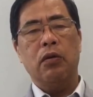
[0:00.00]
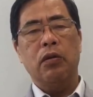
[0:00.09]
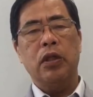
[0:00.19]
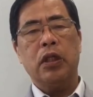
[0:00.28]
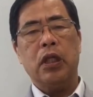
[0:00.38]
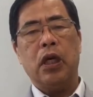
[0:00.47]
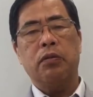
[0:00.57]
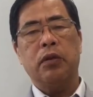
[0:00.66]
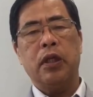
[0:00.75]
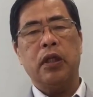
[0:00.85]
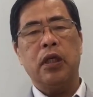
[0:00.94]
こういった
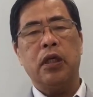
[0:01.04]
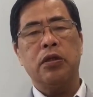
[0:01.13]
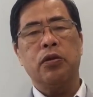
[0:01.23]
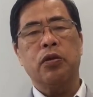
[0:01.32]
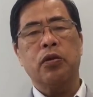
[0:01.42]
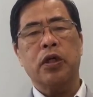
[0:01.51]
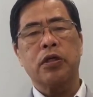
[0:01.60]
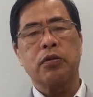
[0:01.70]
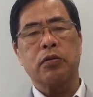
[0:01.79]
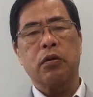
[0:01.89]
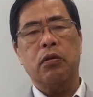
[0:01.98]
不安定な状況が
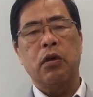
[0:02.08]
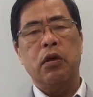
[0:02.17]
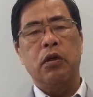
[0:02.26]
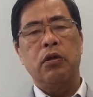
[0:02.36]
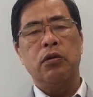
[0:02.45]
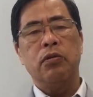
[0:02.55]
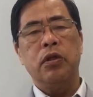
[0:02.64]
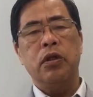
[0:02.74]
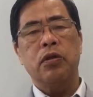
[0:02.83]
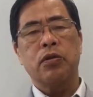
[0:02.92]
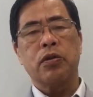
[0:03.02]
続くというふう
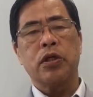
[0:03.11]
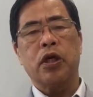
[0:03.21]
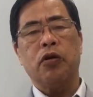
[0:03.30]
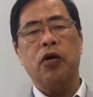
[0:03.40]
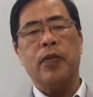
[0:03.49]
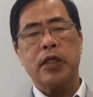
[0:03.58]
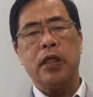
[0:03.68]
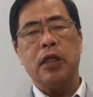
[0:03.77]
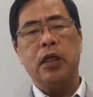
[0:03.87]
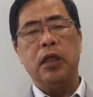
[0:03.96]
に予想せざるを得ません。